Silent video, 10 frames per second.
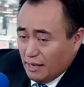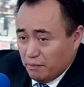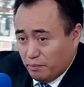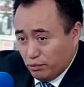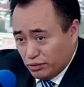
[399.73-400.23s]

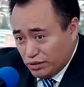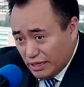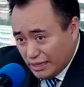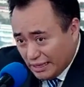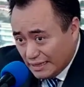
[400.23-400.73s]

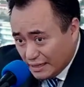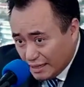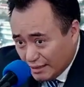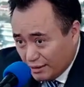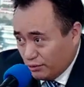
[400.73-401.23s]
pusieran
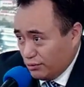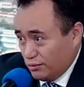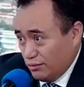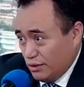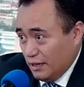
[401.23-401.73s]
retos
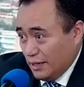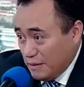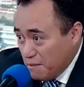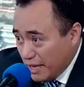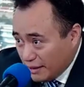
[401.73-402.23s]
y,
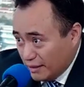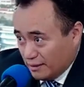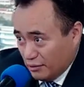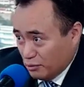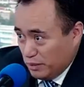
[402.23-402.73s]
metas a
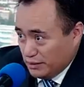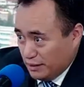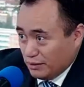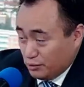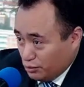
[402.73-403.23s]
los
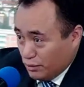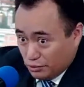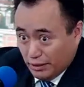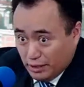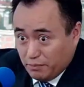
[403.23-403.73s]
a su, a
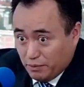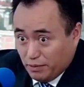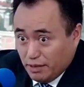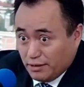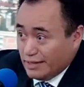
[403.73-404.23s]
su equipo
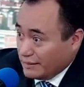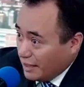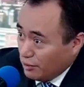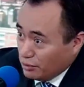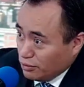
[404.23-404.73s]
de
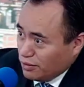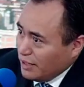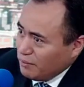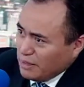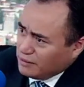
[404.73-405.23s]
salud, no
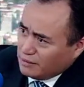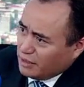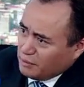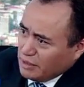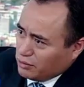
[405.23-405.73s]
nada más en
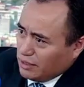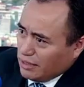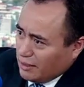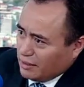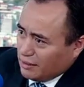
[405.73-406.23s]
términos de
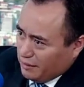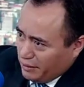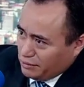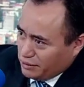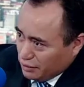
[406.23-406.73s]
la de
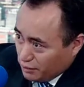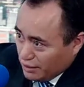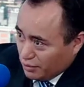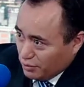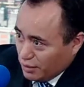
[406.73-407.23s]
trabajo, sino de
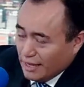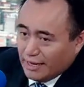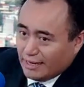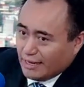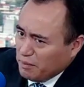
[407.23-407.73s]
salud,
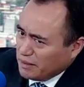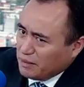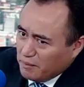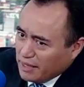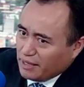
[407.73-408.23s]
realmente
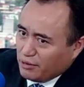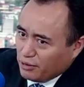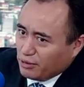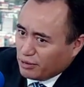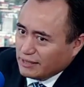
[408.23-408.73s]
en México
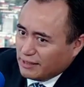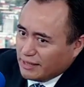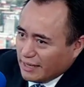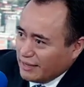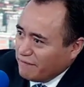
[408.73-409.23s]
yo creo que
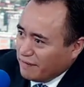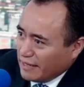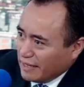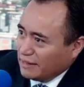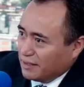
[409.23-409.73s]
sería
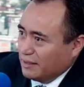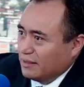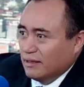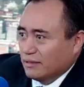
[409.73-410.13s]
diferente.